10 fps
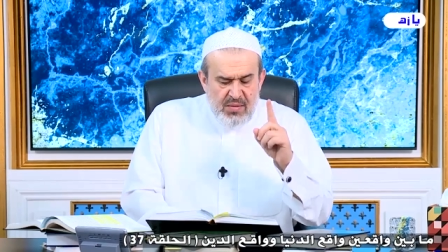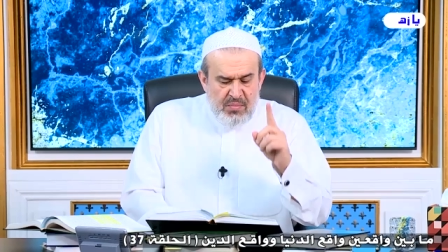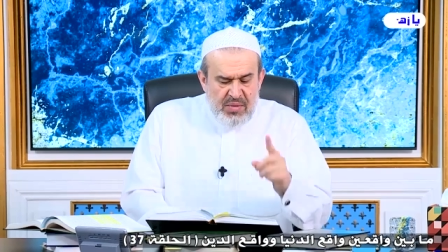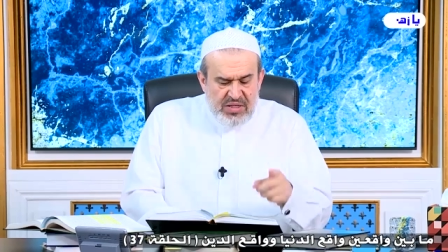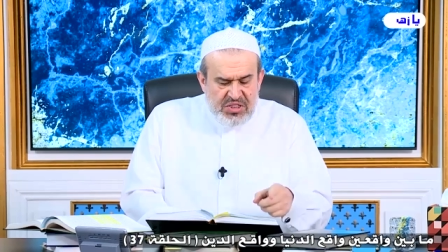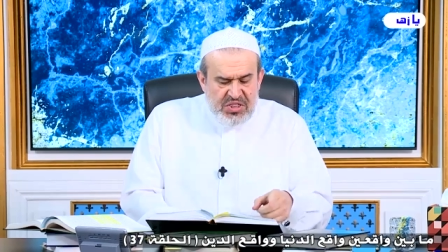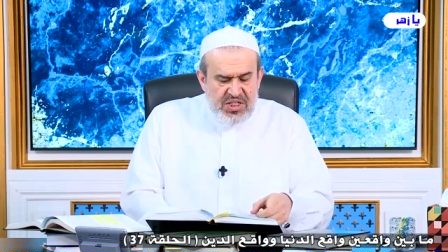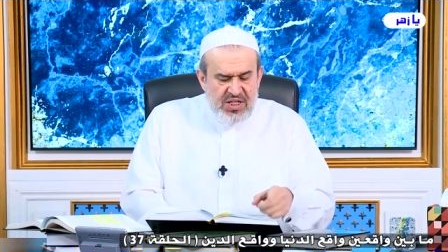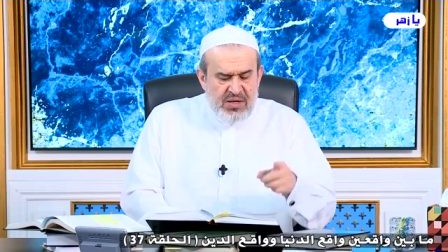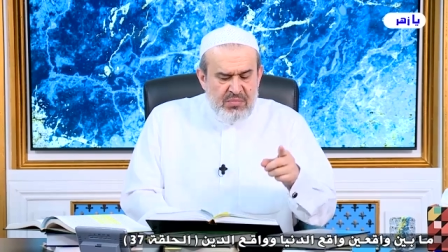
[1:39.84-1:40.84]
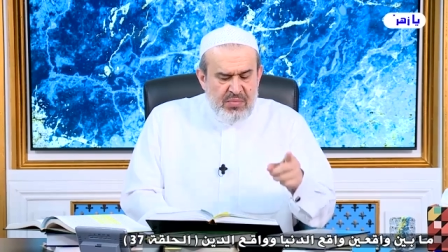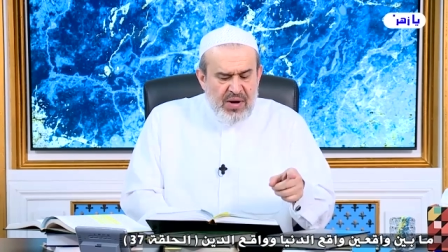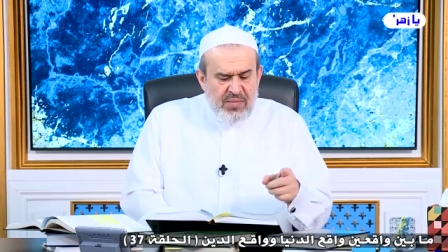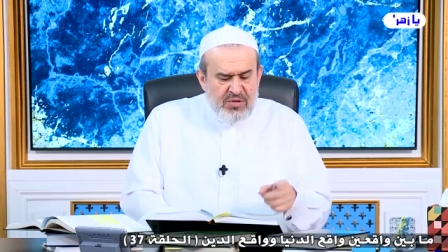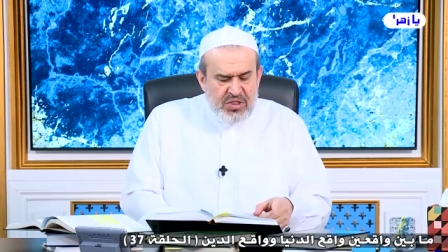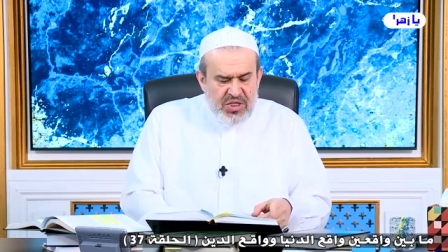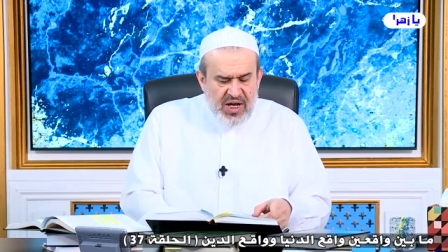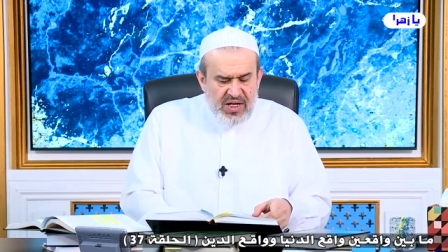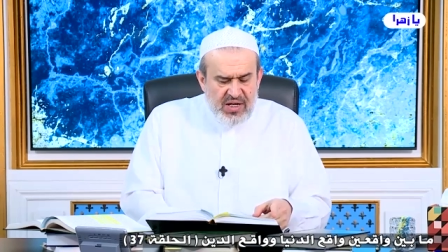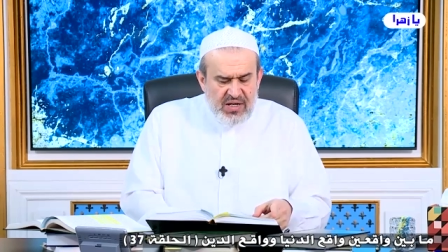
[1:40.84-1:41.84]
مسجد بباب
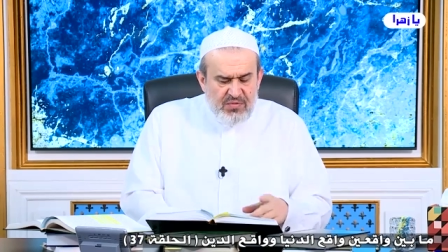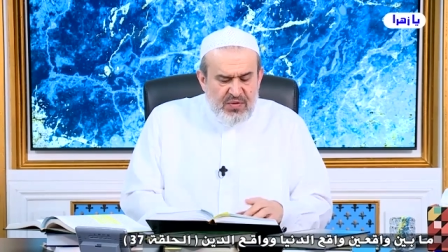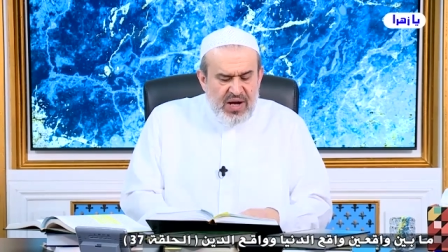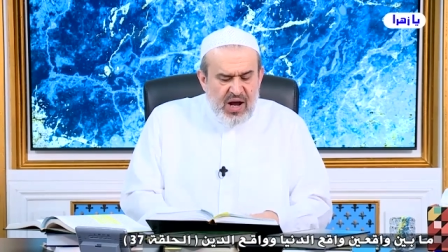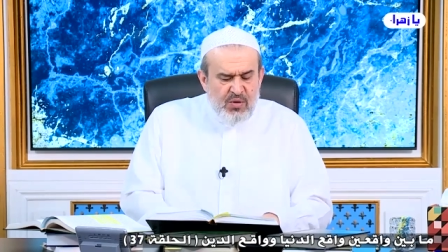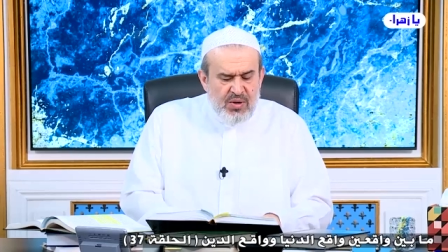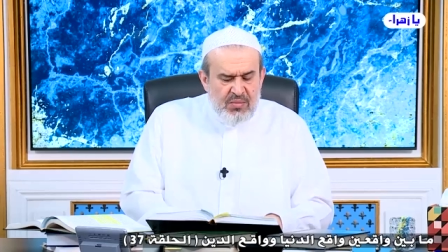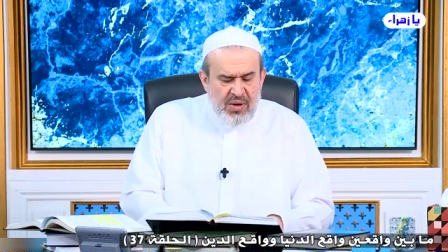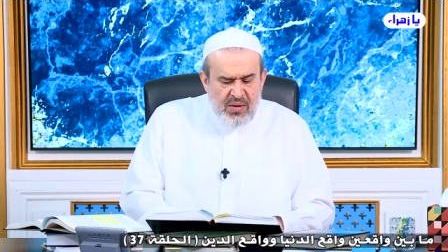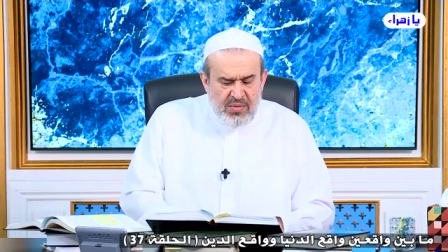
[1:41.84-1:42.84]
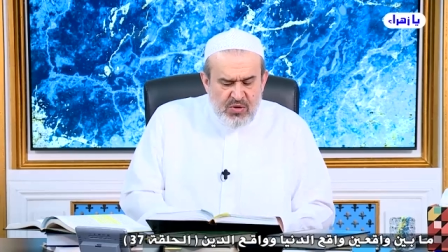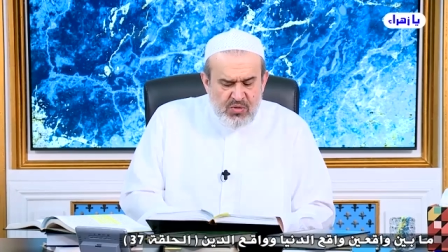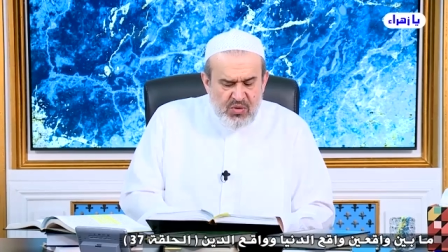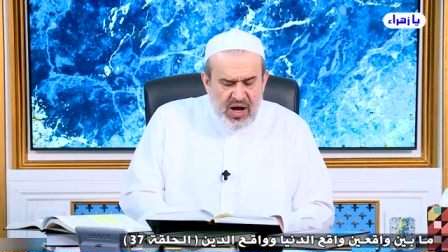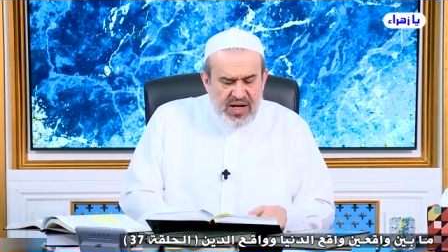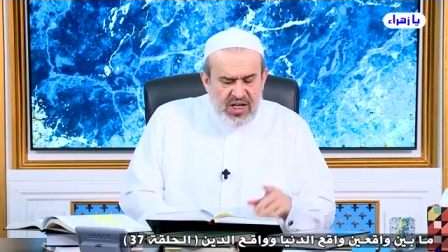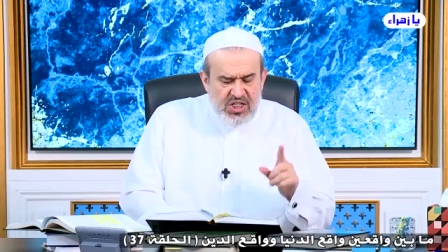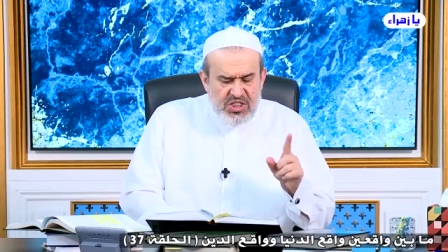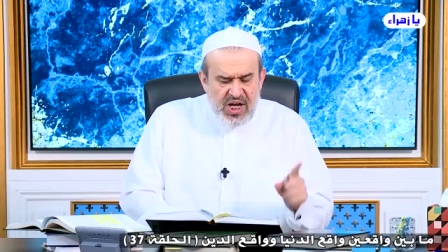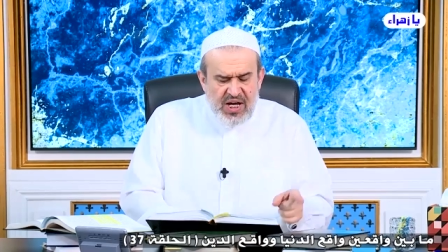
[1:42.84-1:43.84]
الشعير فنهوا إمامه عن
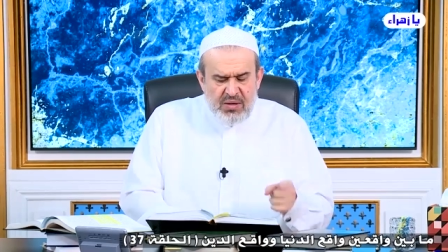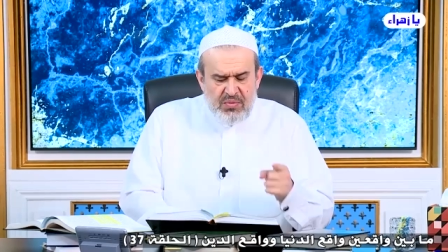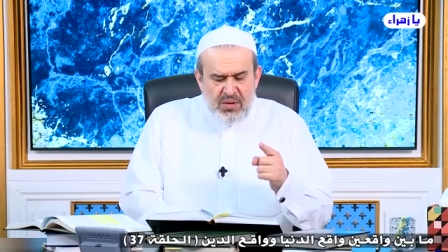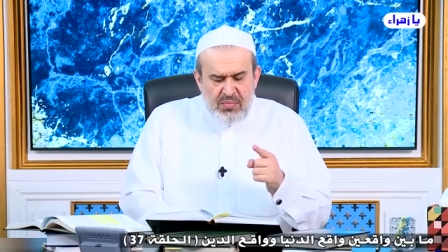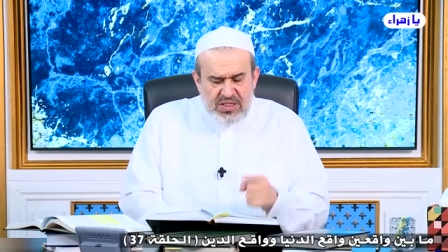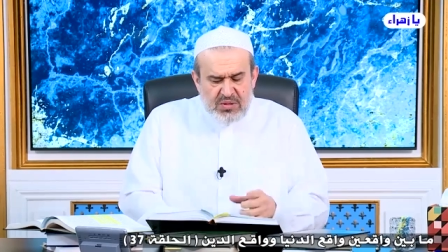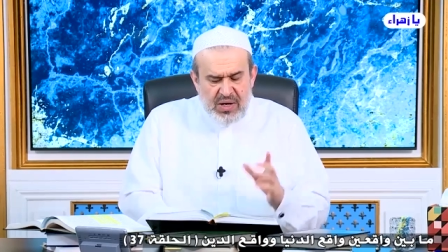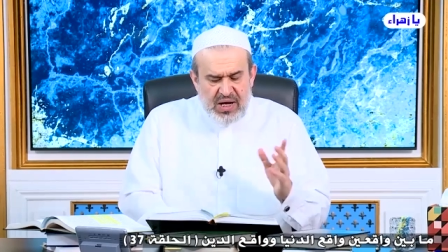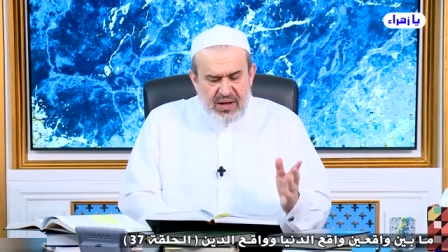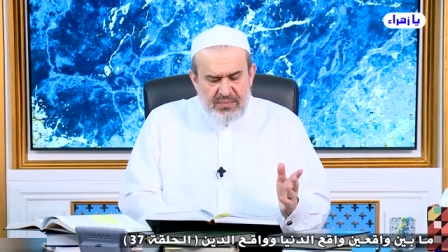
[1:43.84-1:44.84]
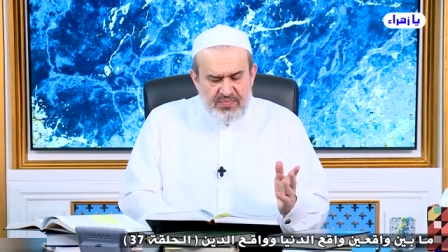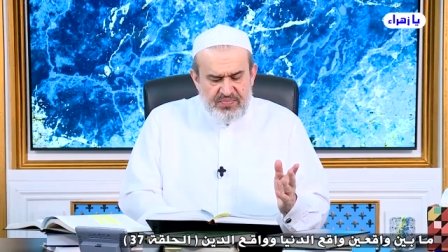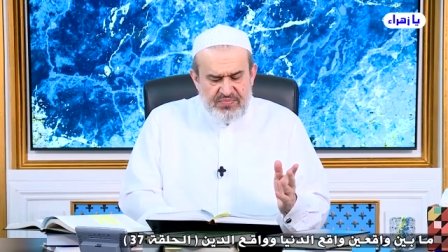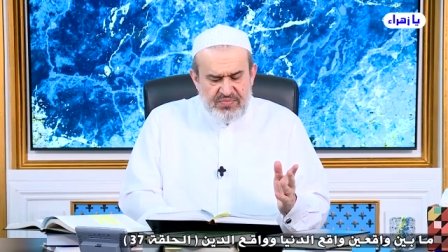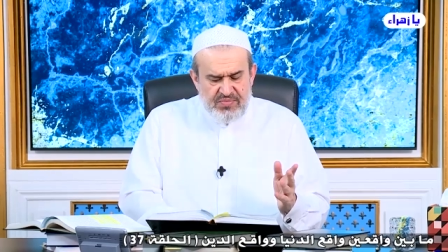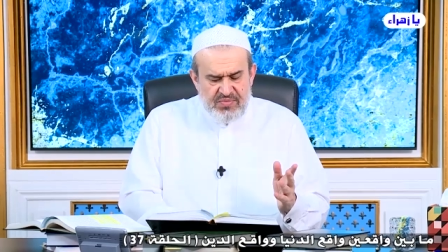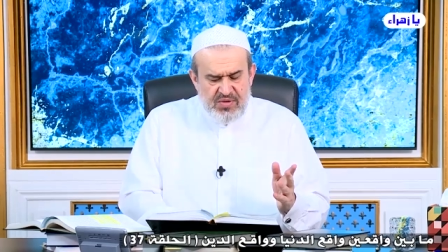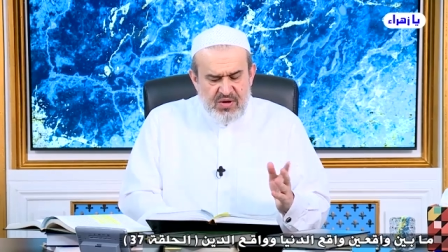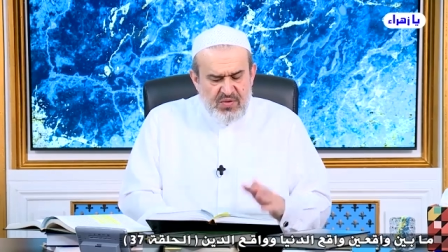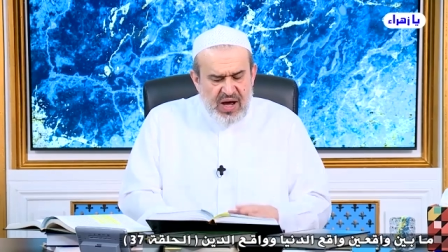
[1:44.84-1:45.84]
الجهر بالبسملة
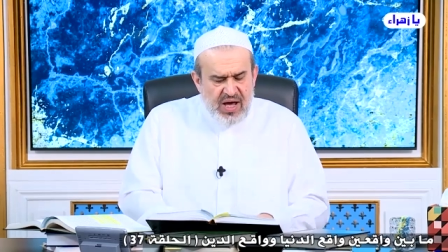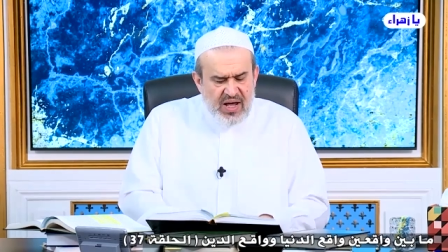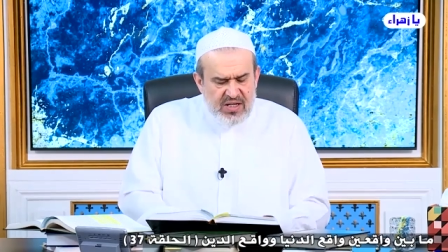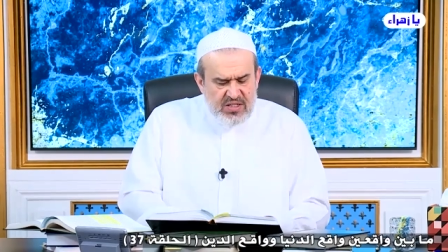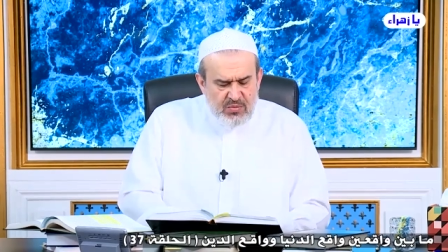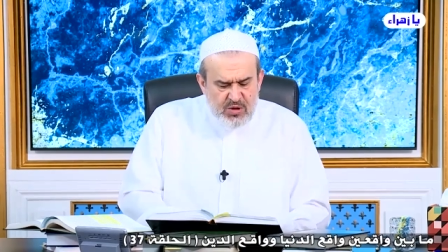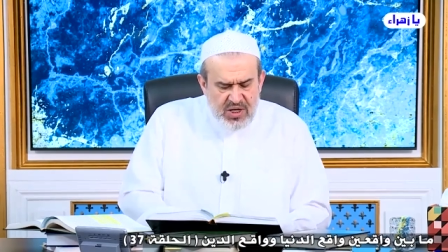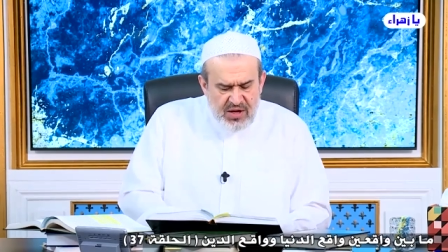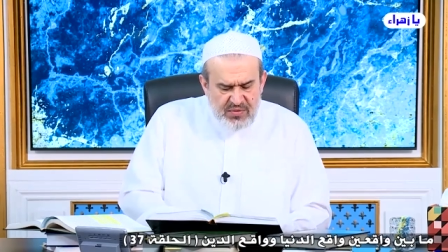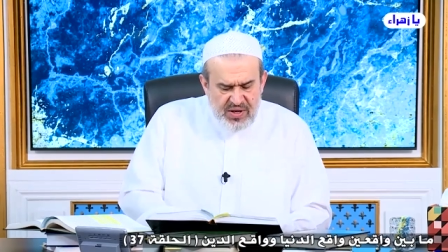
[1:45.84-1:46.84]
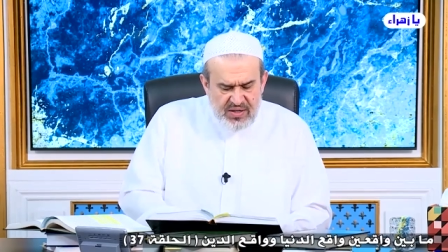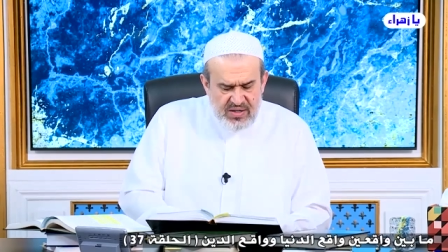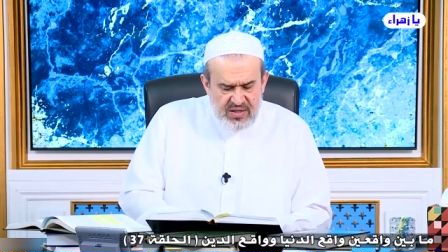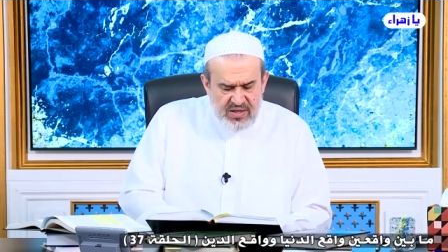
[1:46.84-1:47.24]
فأخرج مصحفا